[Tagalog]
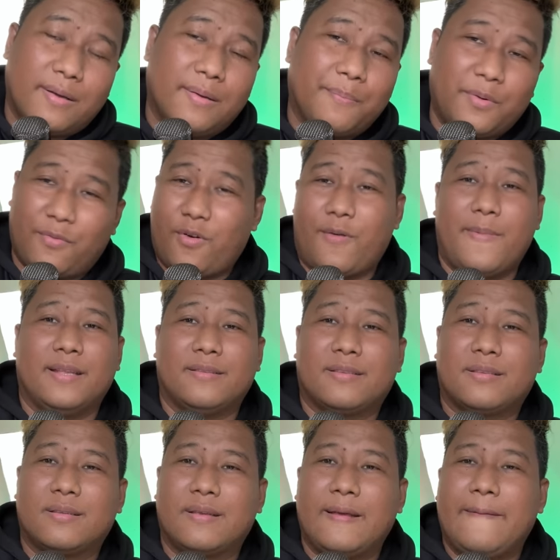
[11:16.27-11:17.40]

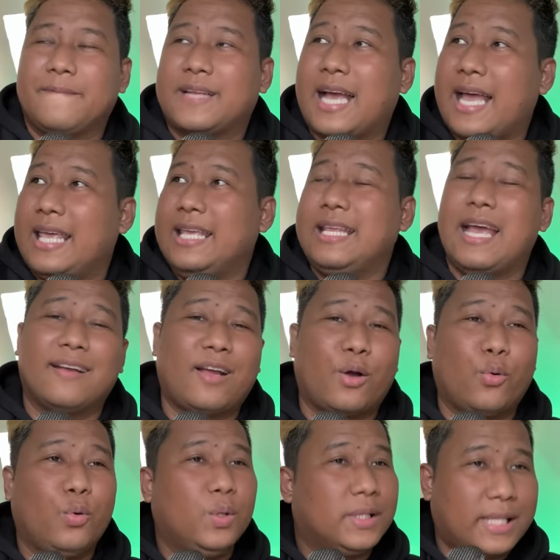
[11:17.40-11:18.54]
performance. Kaya niya hanggang
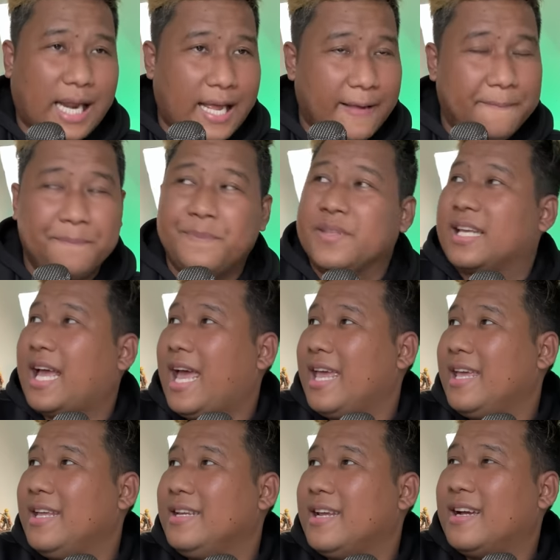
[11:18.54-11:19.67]
ultra,
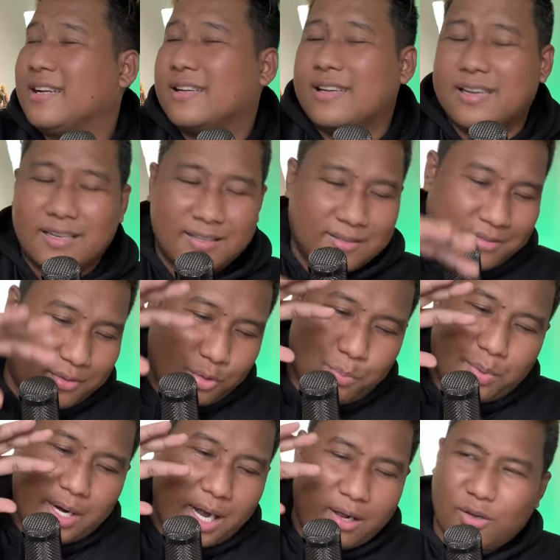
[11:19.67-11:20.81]
kaya niya hanggang
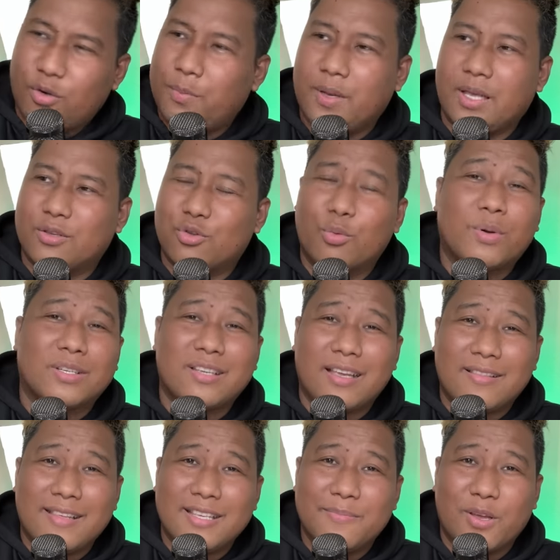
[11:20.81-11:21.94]
super, ano pa yan, super
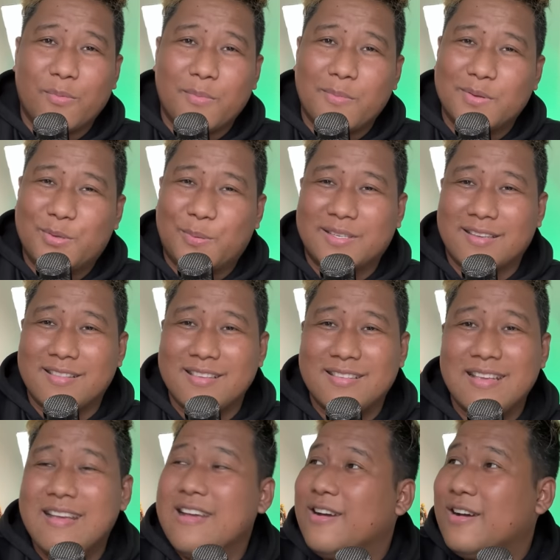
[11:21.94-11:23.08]
settings, meron pa ba super
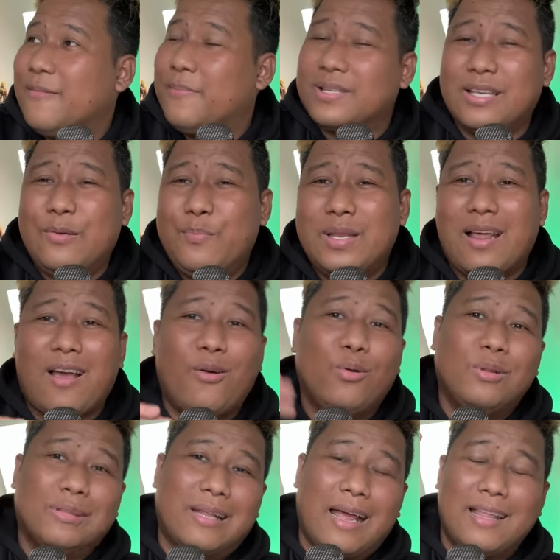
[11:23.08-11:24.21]
settings? Basta yung
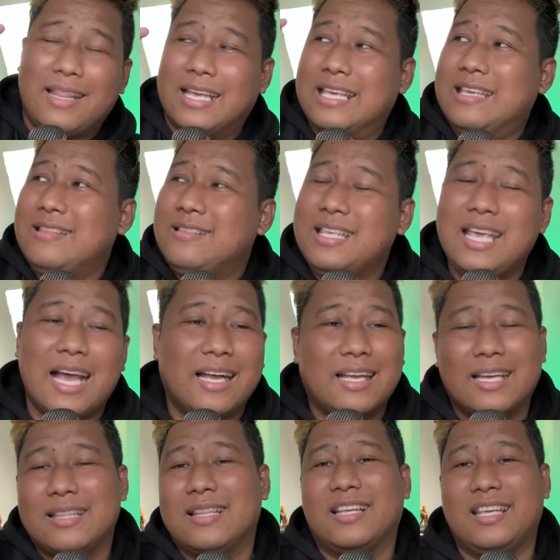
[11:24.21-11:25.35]
pinaka-ultra nang hindi
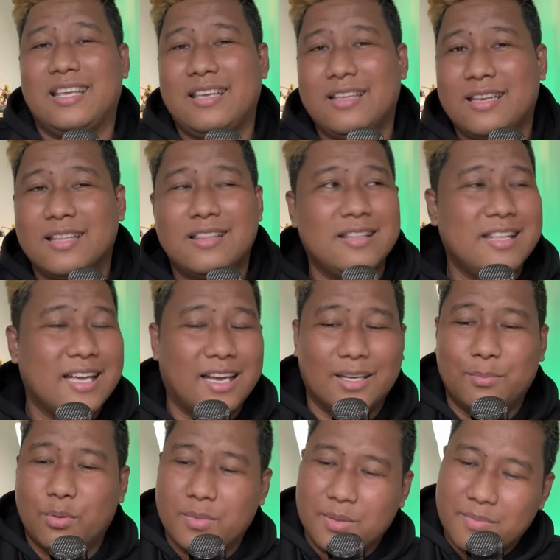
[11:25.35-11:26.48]
agad nagiinit, hindi
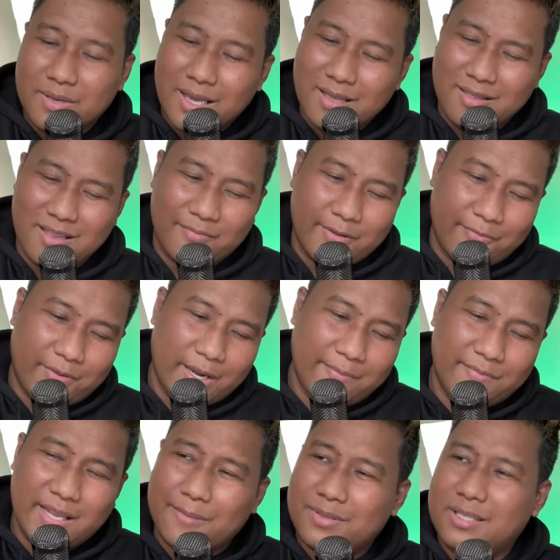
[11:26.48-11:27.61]
agad bumibigay, hindi nagfe
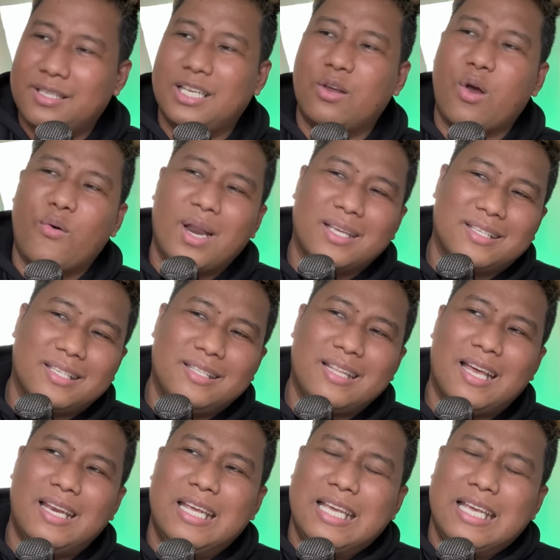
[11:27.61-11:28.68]
frame drops, hindi nawawala signal,